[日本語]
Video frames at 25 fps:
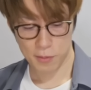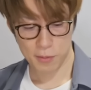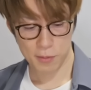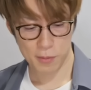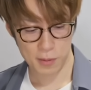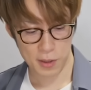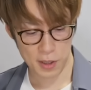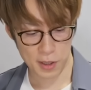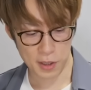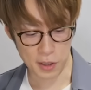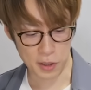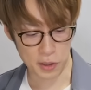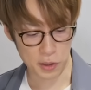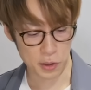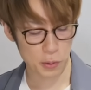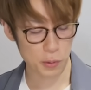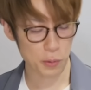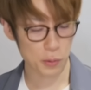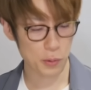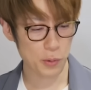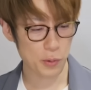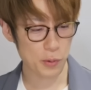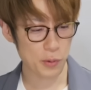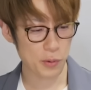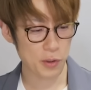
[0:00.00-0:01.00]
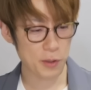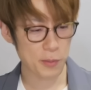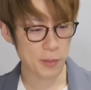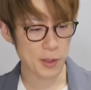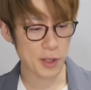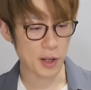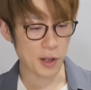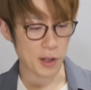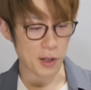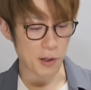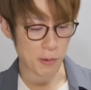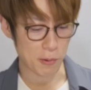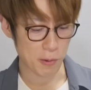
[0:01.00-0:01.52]
もうなんか一通り見
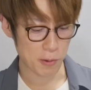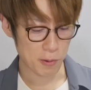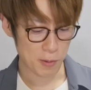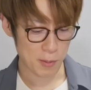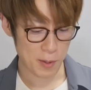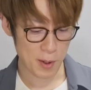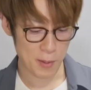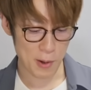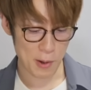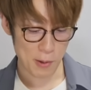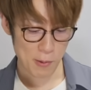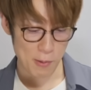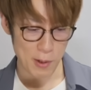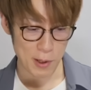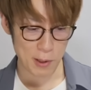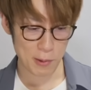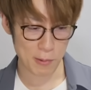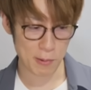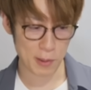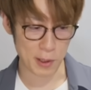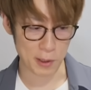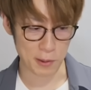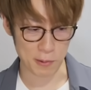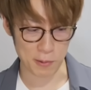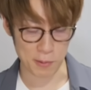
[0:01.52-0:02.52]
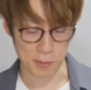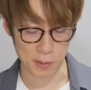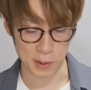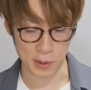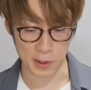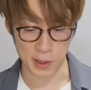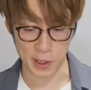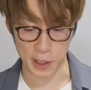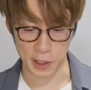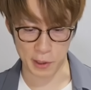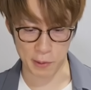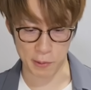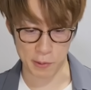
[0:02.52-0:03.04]
たからこのまま終わろうかと思っ
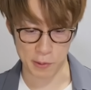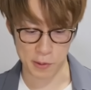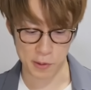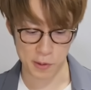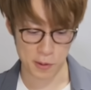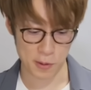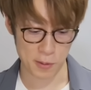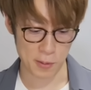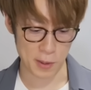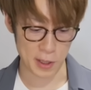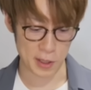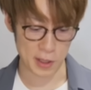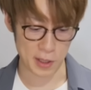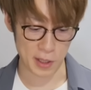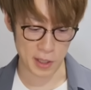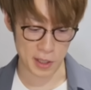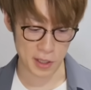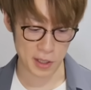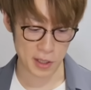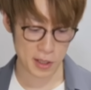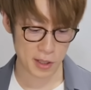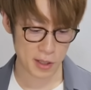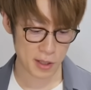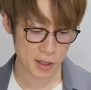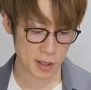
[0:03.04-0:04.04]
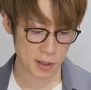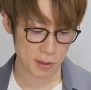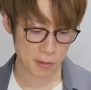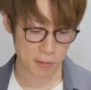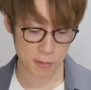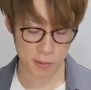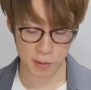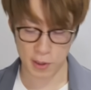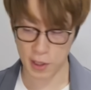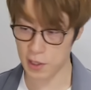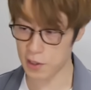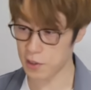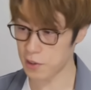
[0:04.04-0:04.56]
たけど、ちょっと待ってね、一旦
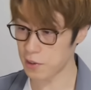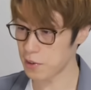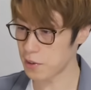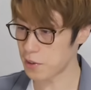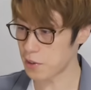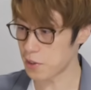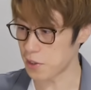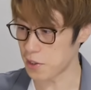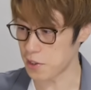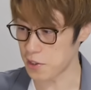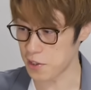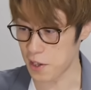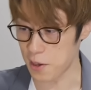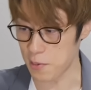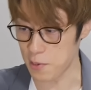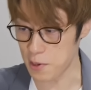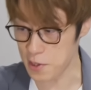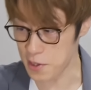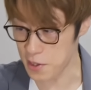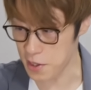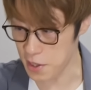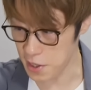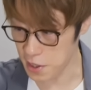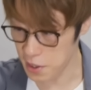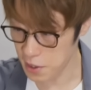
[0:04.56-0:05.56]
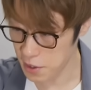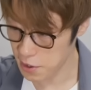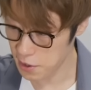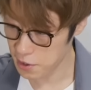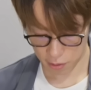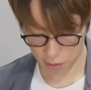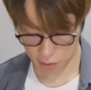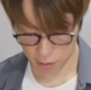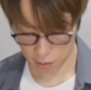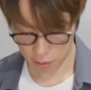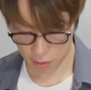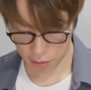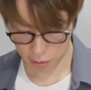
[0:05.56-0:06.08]
この辺片付けますね。
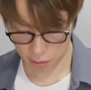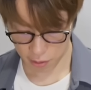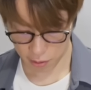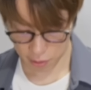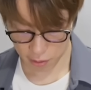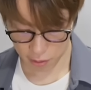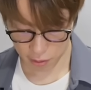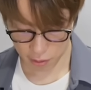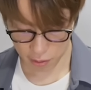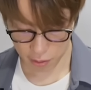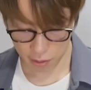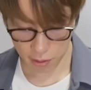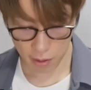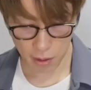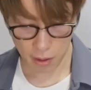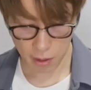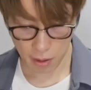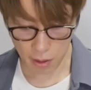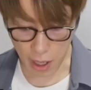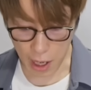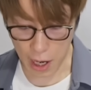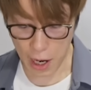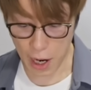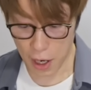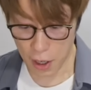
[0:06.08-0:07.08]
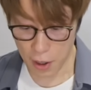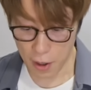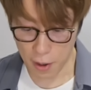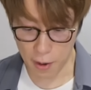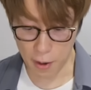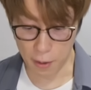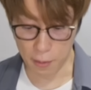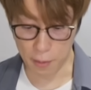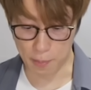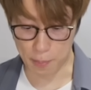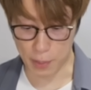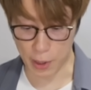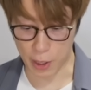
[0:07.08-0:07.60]
あ、
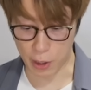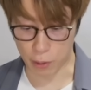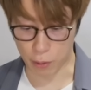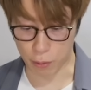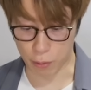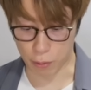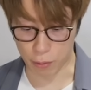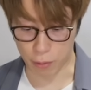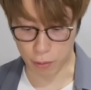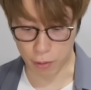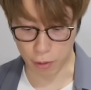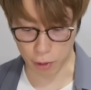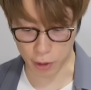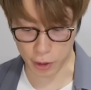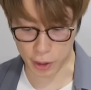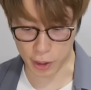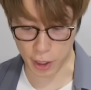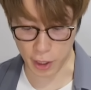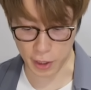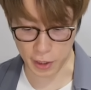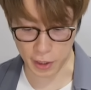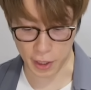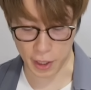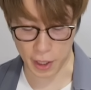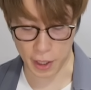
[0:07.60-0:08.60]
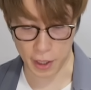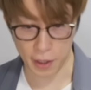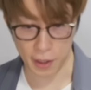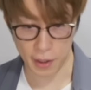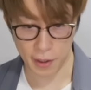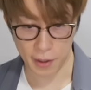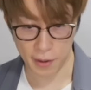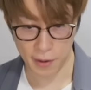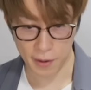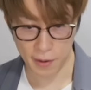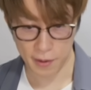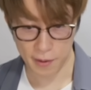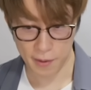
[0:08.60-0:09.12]
びっくりしたぜ。
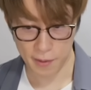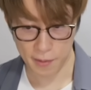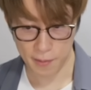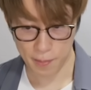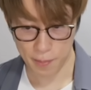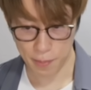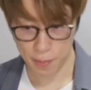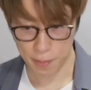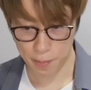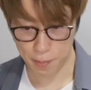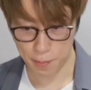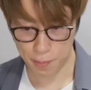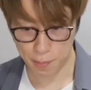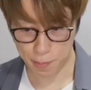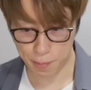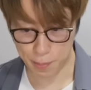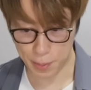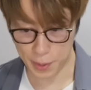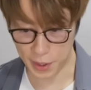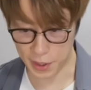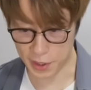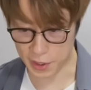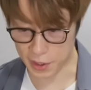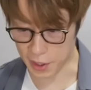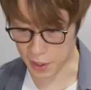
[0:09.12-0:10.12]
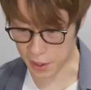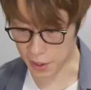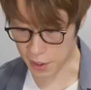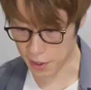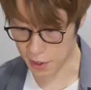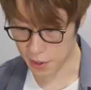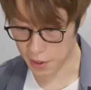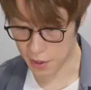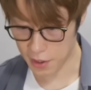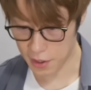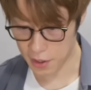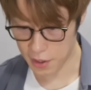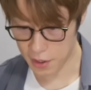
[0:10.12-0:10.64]
ピって、
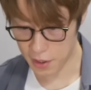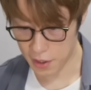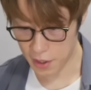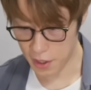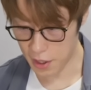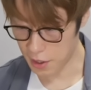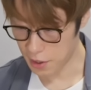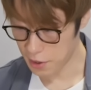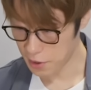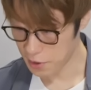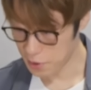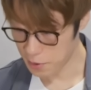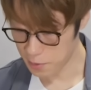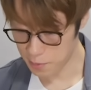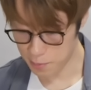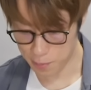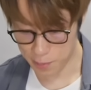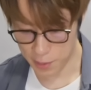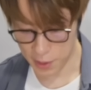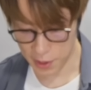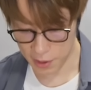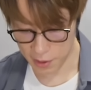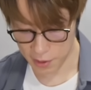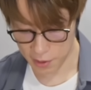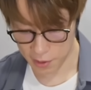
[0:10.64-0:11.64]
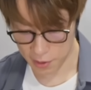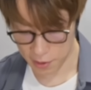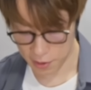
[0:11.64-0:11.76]
え、ピ